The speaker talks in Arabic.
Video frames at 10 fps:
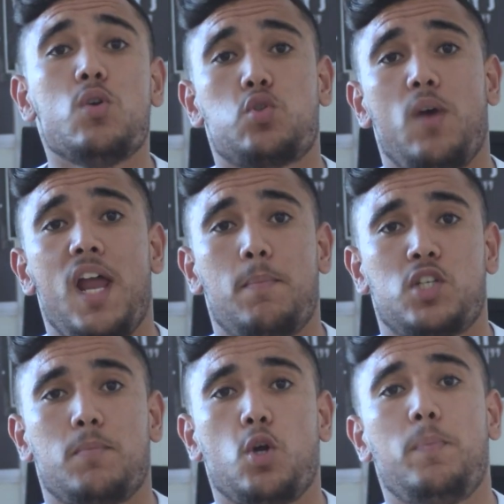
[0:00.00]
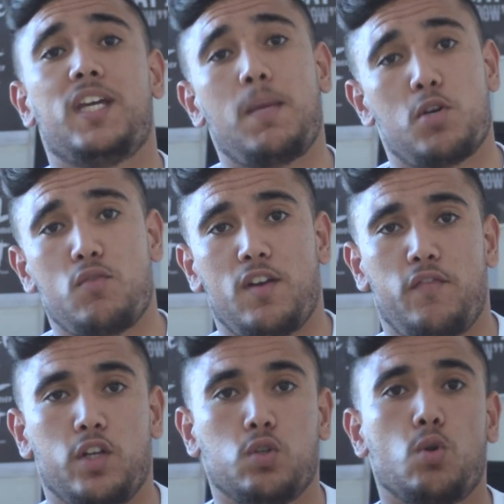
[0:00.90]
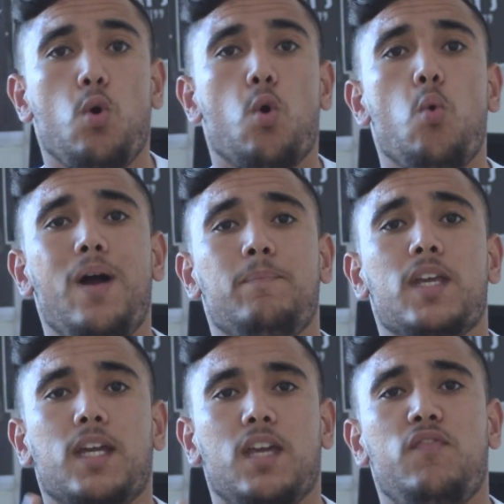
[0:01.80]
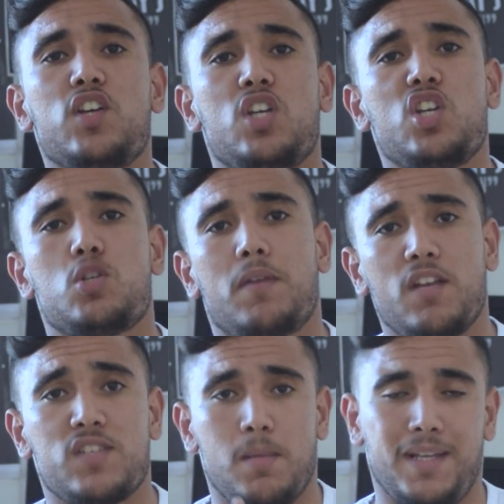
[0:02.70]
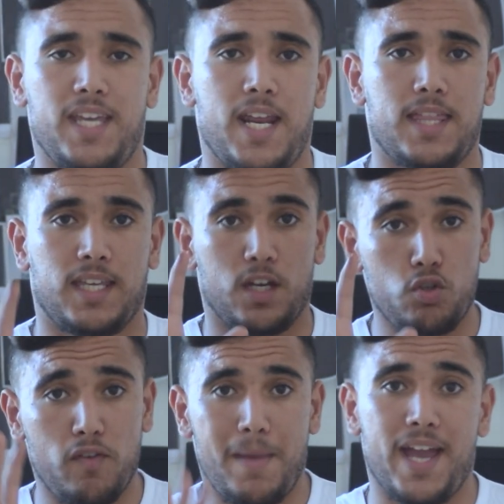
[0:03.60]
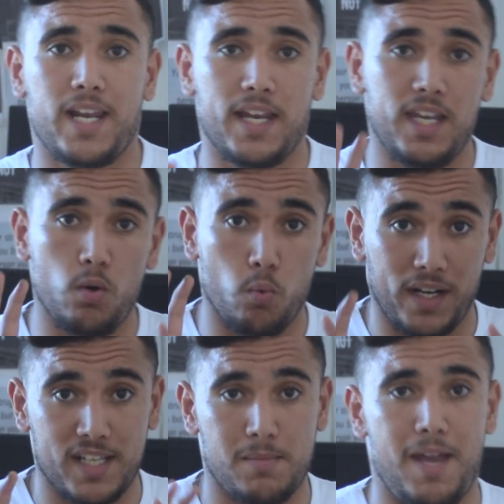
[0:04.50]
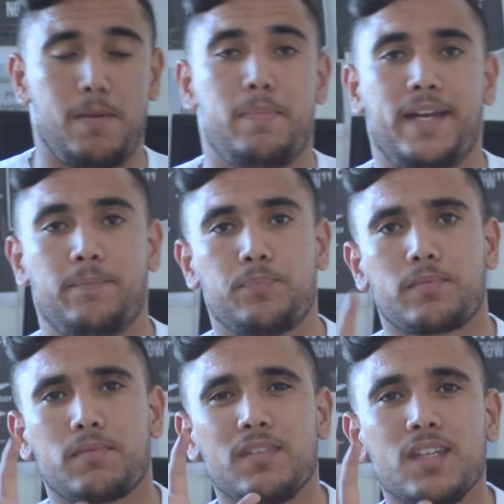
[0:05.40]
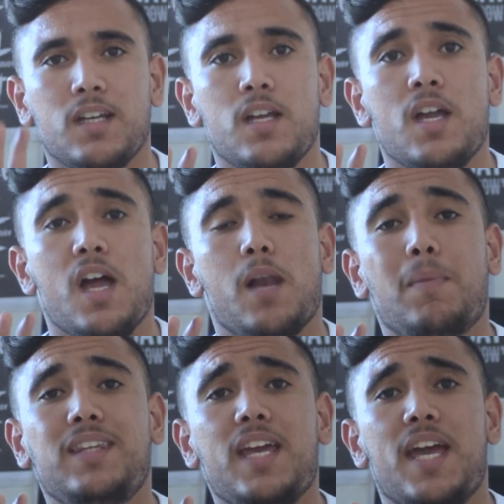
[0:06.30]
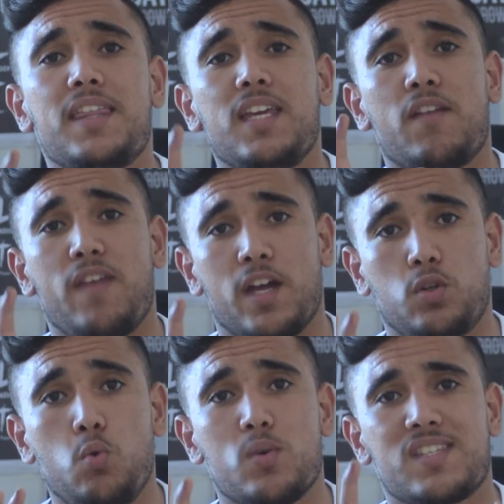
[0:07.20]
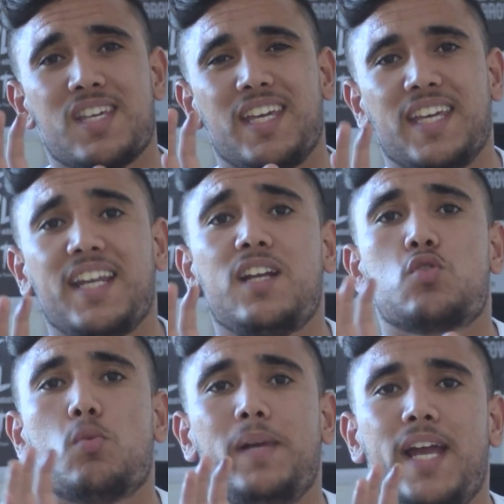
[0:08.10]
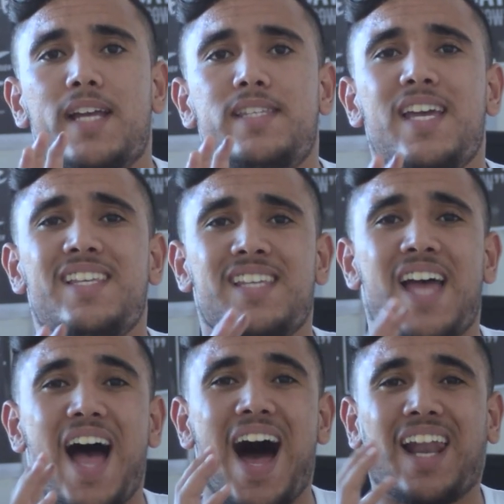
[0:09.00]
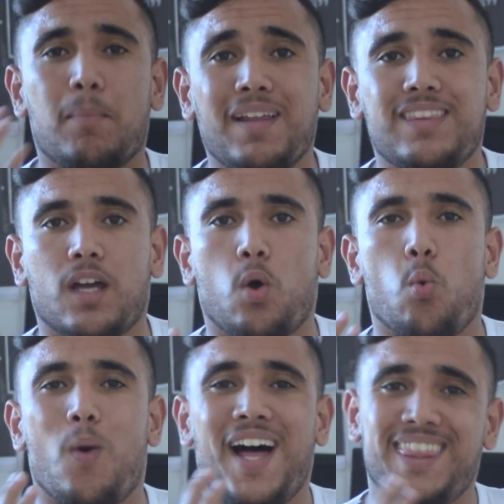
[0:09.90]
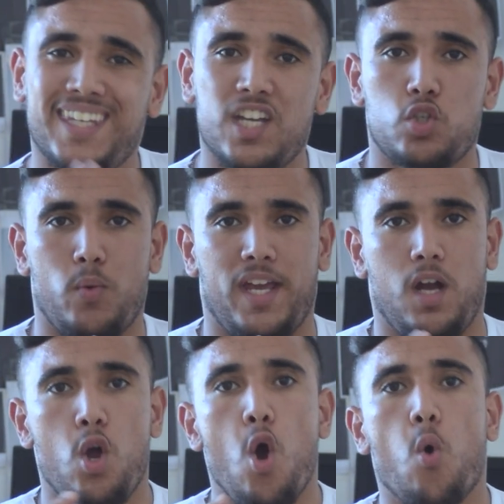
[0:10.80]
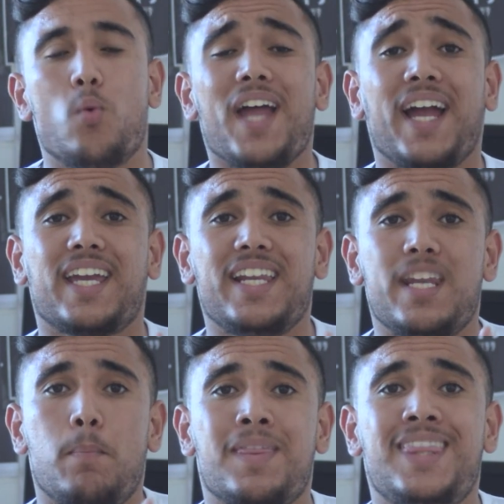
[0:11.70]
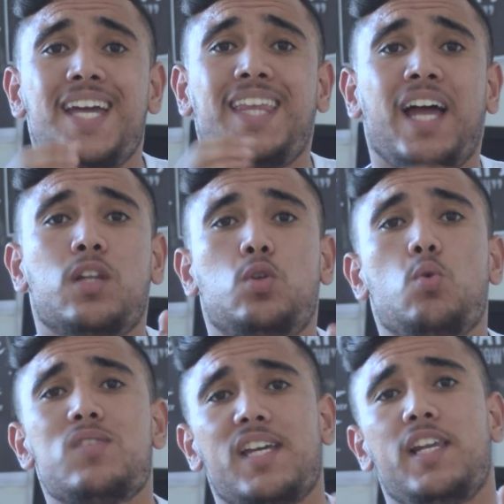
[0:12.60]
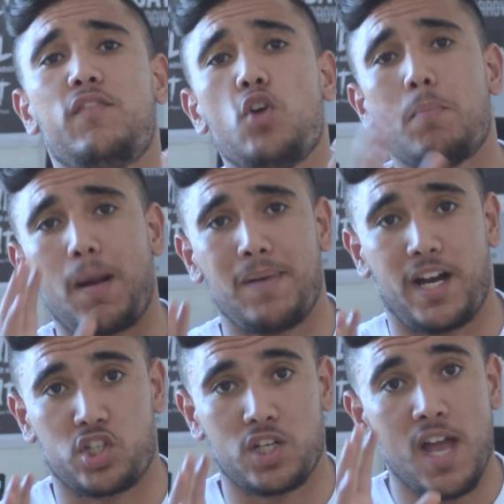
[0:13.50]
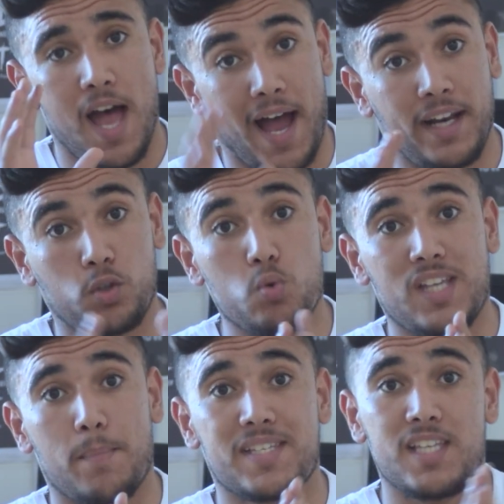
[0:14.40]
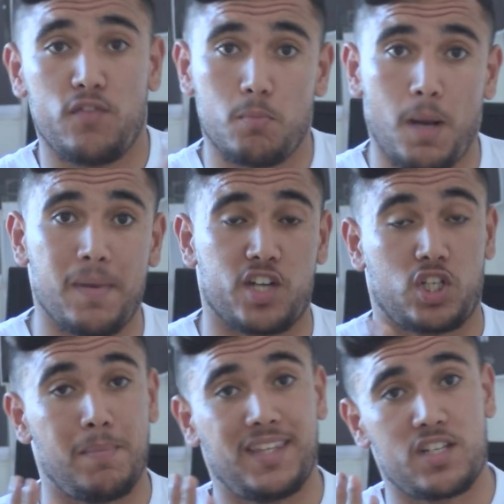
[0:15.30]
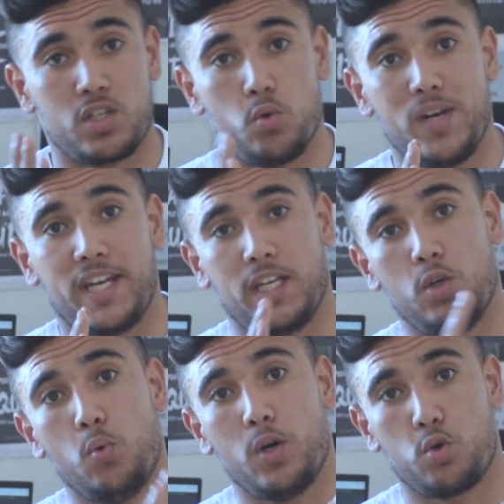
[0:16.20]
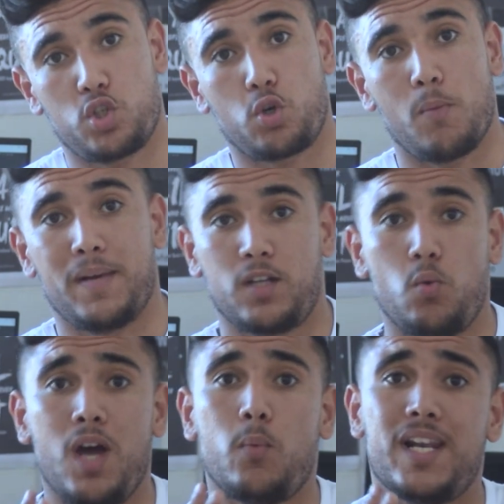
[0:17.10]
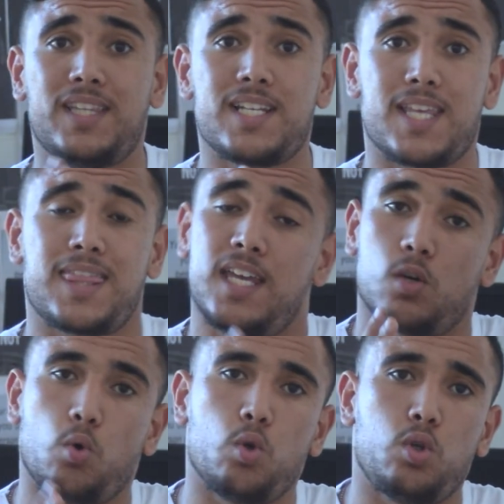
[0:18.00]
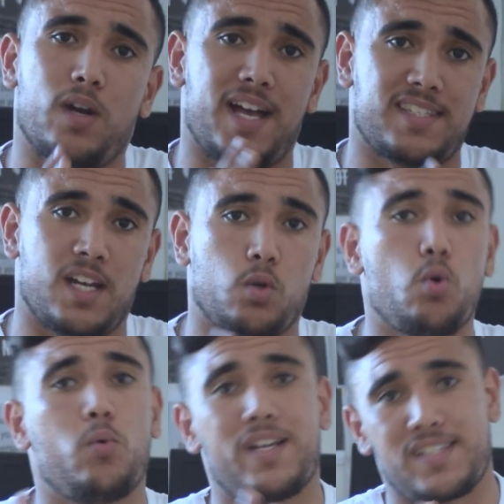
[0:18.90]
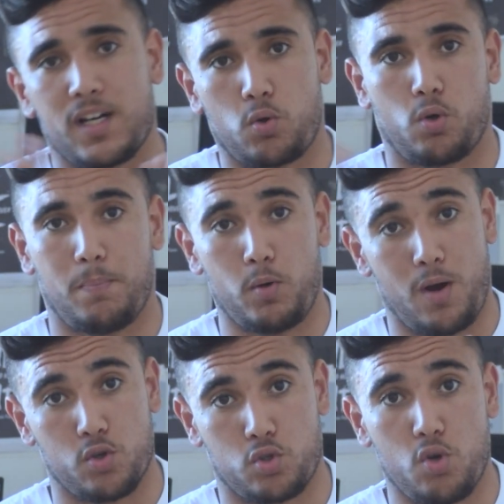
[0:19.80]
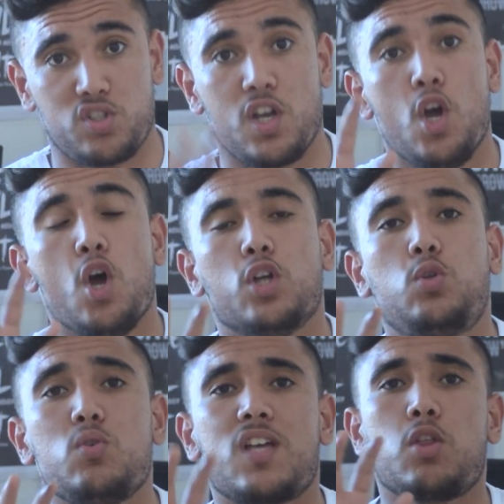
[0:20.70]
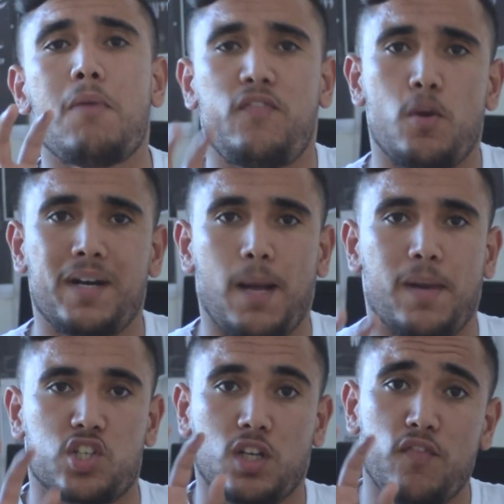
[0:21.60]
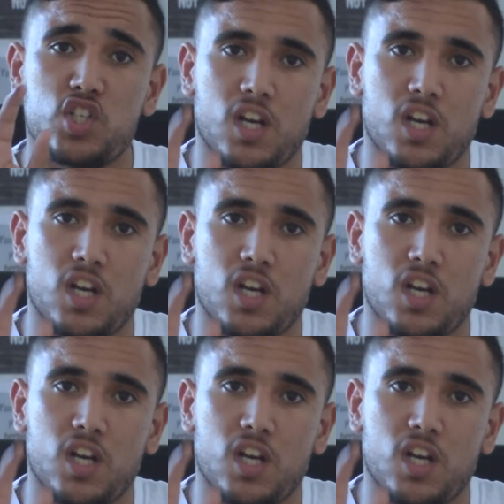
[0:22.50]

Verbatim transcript: اول سؤال باش نبداو به كما شفنا في الانترو هو كيفاش نجم نريفز الماتير هذه شوف معايا لهنا وركز معايا بالباهي الماتير هذه فيها دروس يركزوا بالاساس على المنطق وعلى الذكاء شويه ونحكي لنا بالذات على الدروس اللي فيهم كابلاج على دروس عم سنين فيهم كابلاج كما الدرس الاولاني اللي هو اللوجيك كومبيناتوار ولا الدرس الثاني الكونتور اسانكرون ولا السانكرون بنوع الزوز الدروس هذوما فيهم الكابلاج كيفاش